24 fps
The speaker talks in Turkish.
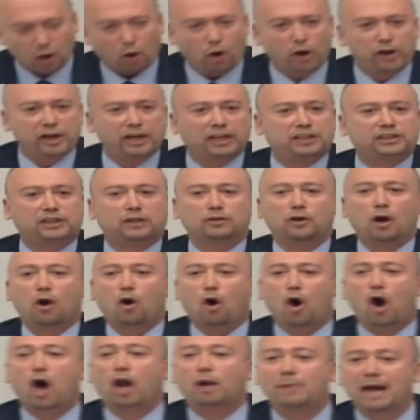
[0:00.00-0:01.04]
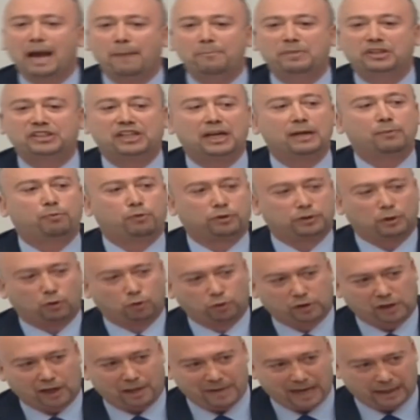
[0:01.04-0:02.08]
Onun için olmayan bir şeyi burada
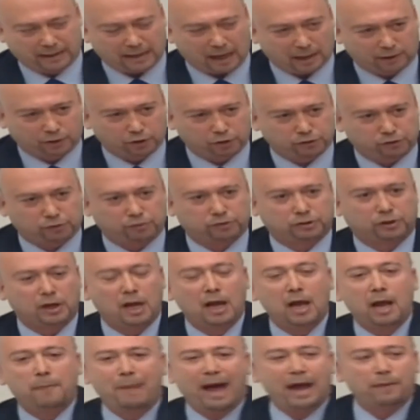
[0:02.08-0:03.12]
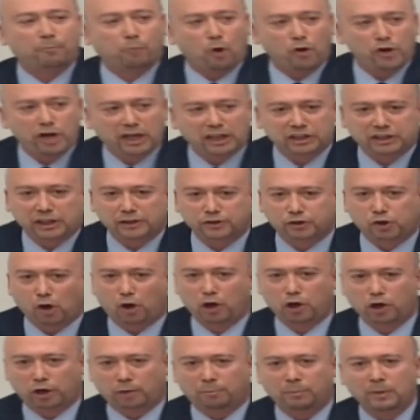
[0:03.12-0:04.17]
uygulamaya kalkıyorsunuz. Ben onun için
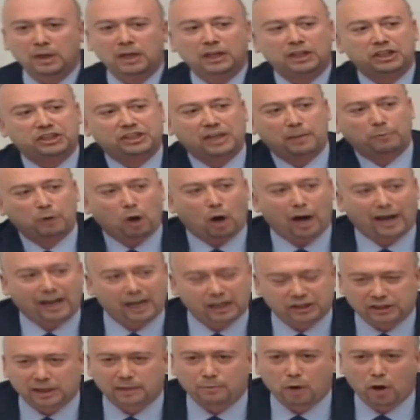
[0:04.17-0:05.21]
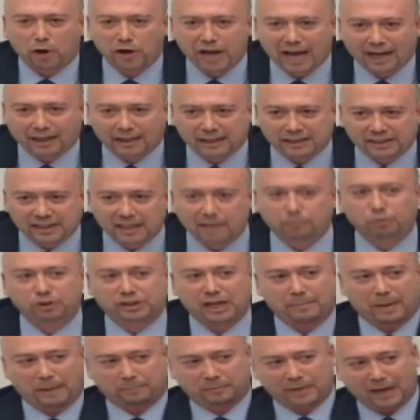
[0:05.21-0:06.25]
söylüyorum. İşte bir araştırma önergesini bu
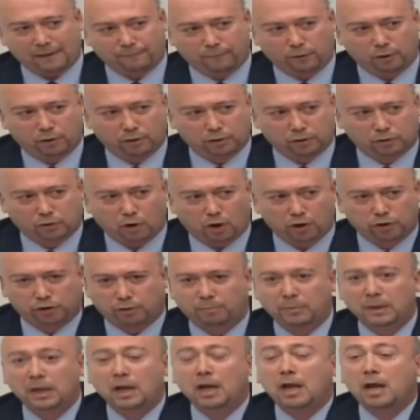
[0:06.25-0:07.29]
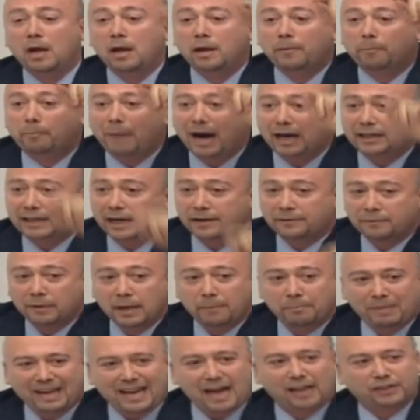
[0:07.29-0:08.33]
sebepten koydum. Bakın
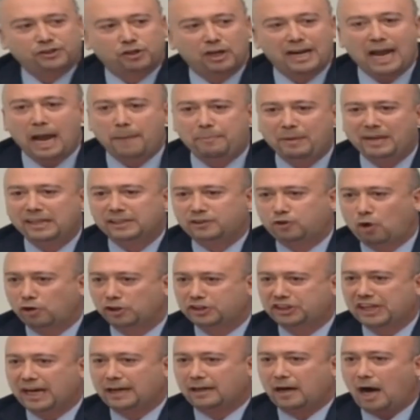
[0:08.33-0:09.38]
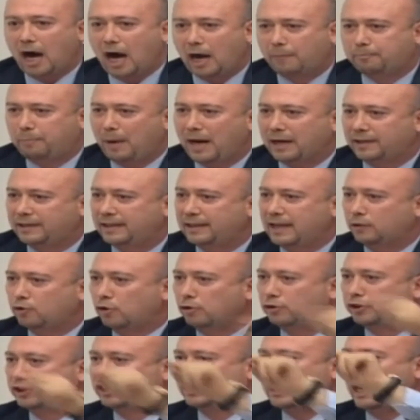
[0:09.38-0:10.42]
biraz sonra hepiniz konuşacak. AK Parti'de
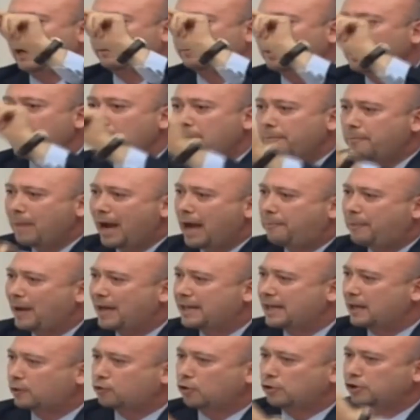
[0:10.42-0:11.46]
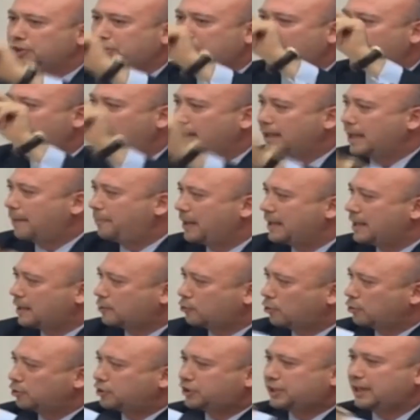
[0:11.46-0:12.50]
konuşacak, MHP'de konuşacak, HDP'de
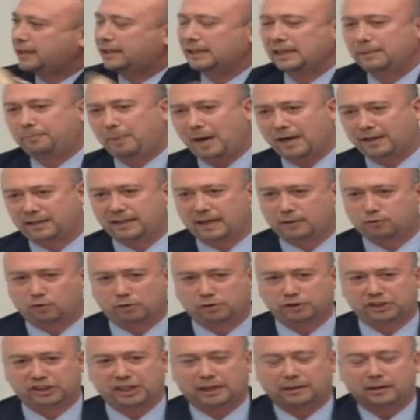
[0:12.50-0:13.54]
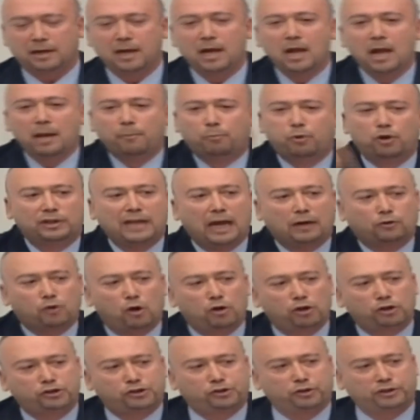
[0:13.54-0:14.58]
konuşacak, İyi Parti'de konuşacak. Burada
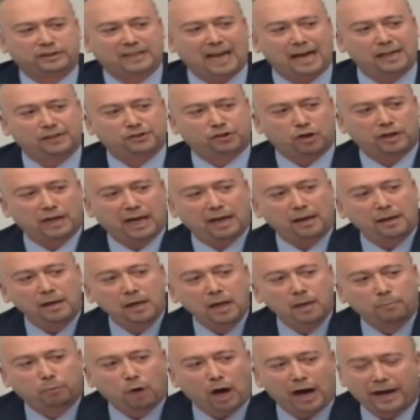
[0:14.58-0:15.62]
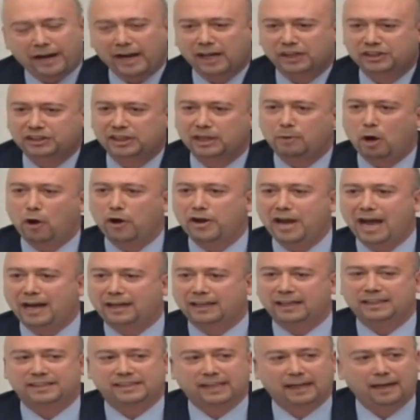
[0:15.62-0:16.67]
konuştuktan sonra bu araştırma
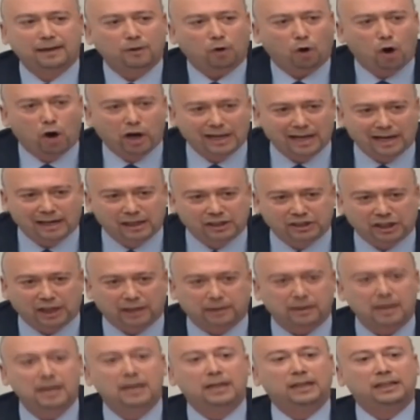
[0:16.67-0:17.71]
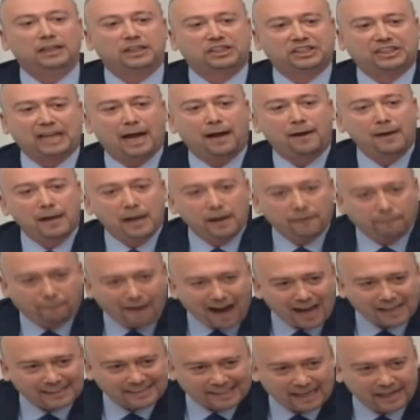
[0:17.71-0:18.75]
önergesi oylanacak. İşte
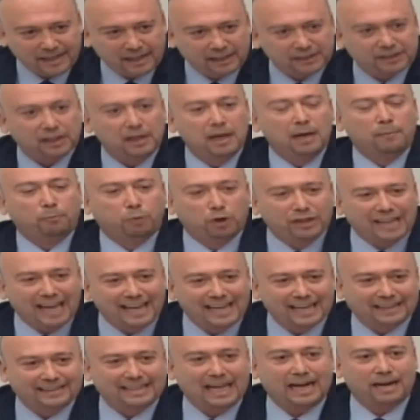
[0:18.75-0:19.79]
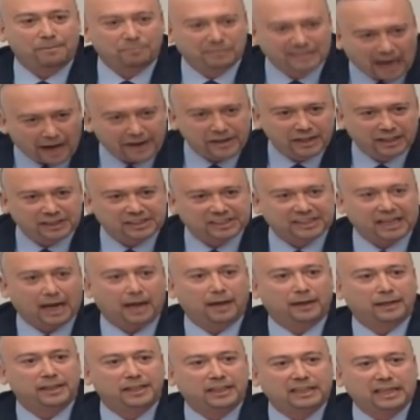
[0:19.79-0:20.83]
varsanız bu dediklerim
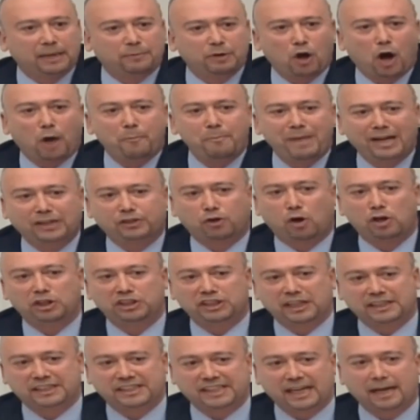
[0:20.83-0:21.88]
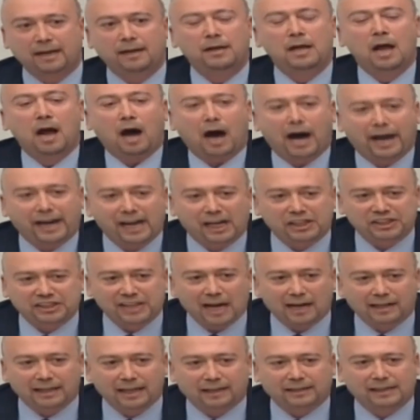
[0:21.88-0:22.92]
yanlışsa 2015 öncesi
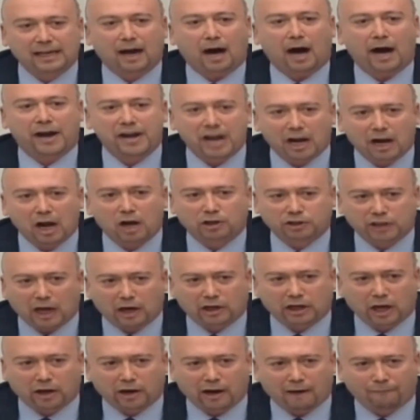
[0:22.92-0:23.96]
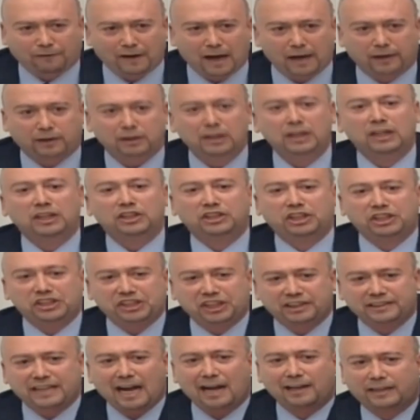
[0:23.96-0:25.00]
araçlardaki analog takaraflar
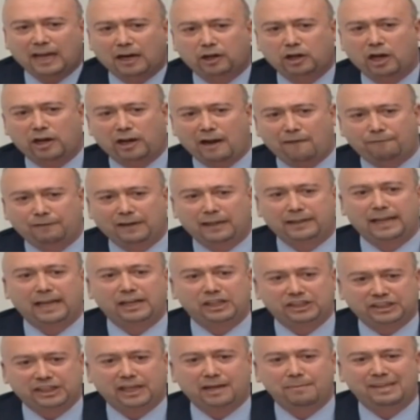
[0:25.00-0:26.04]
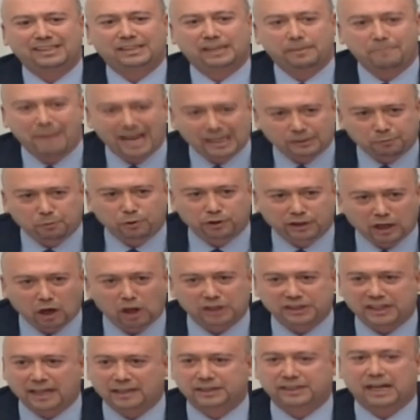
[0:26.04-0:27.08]
dijital takarafla değiştirilmesi mecbur
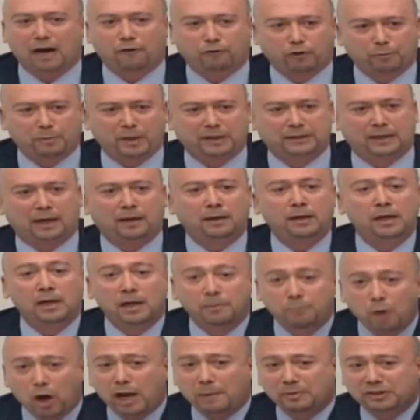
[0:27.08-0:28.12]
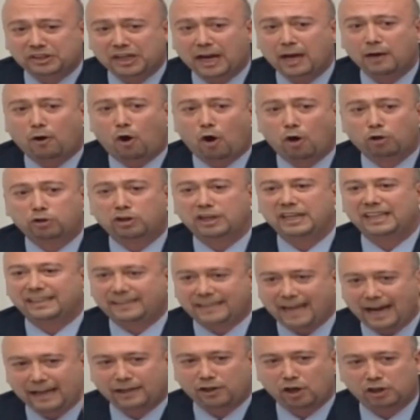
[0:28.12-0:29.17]
diyorsanız Avrupa'da böyle bir şey olduğunu
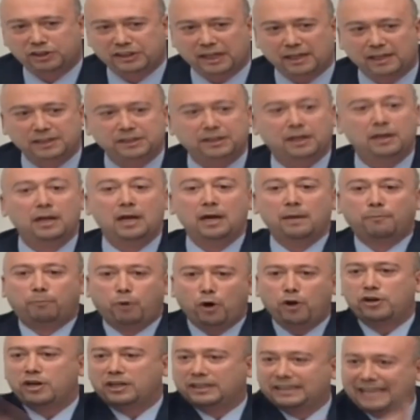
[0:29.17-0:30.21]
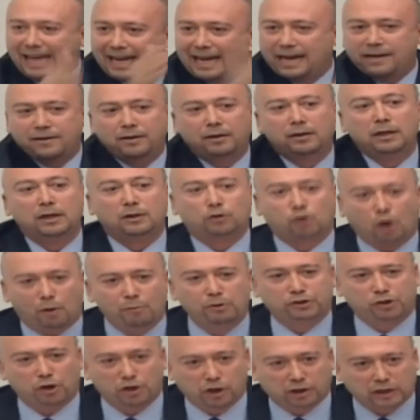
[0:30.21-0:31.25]
iddia ediyorsanız buyurun gelin
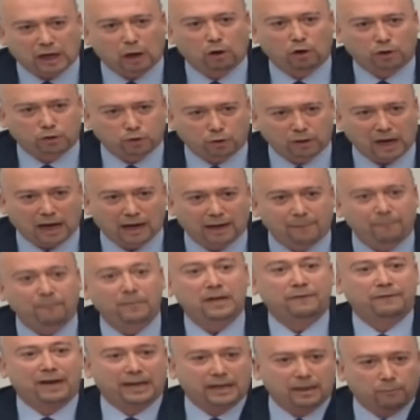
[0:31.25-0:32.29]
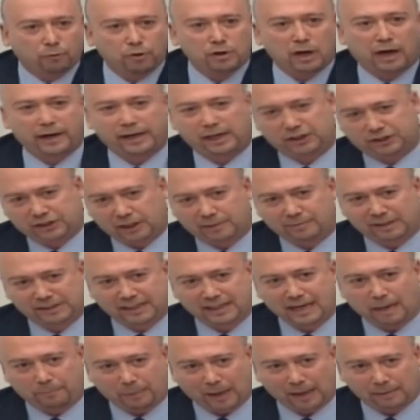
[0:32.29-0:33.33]
komisyonu kuralım ve de bunun
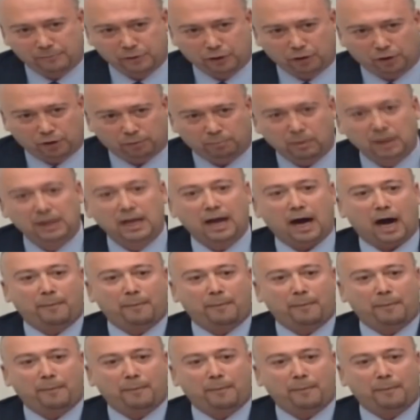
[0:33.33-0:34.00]
araştırmasını yapalım diyorum.